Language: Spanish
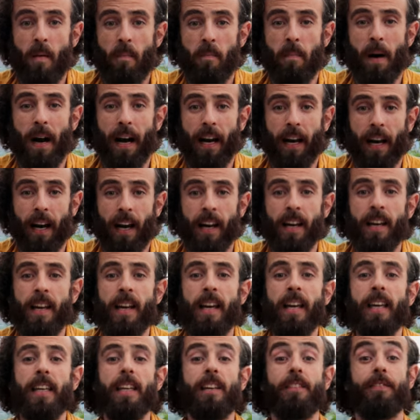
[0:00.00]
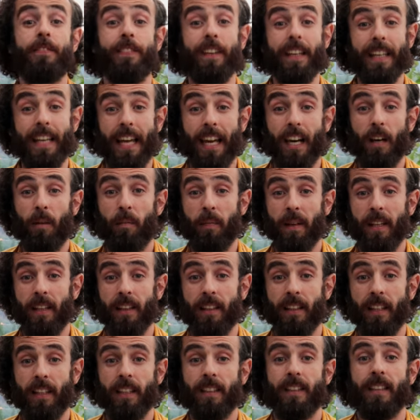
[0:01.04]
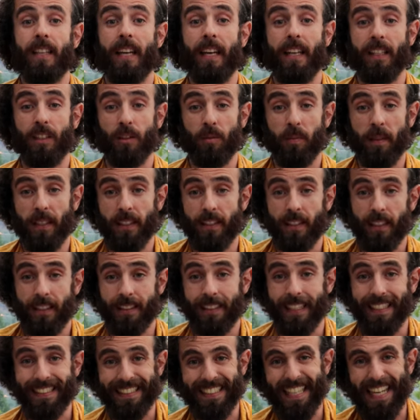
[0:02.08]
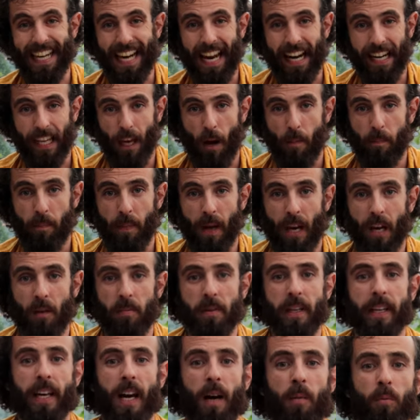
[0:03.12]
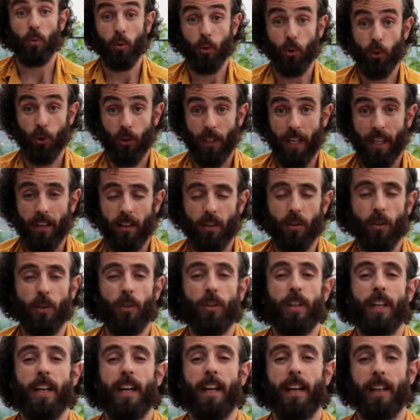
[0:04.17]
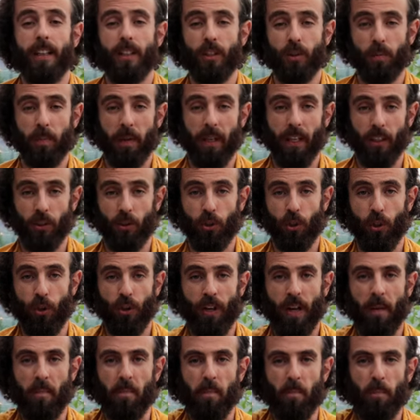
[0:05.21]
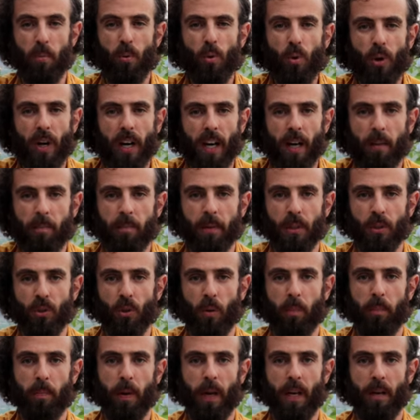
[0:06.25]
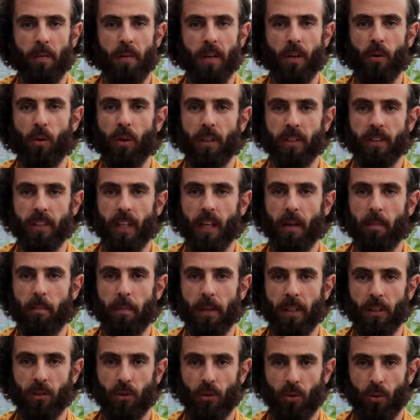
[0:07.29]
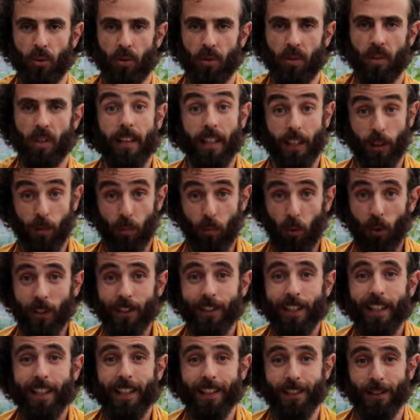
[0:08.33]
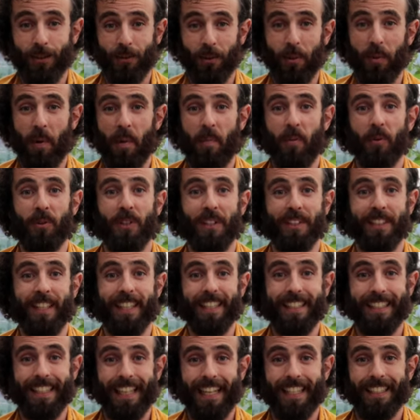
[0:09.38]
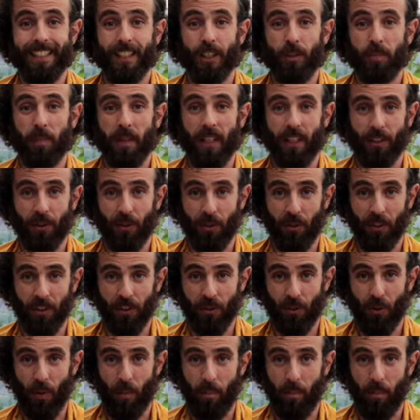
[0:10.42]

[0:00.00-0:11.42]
baja y finalmente tres veces desde el área pélvica buscando que la respiración empuje el piso pélvico hacia el piso. Después de esto vamos a hacer tres respiraciones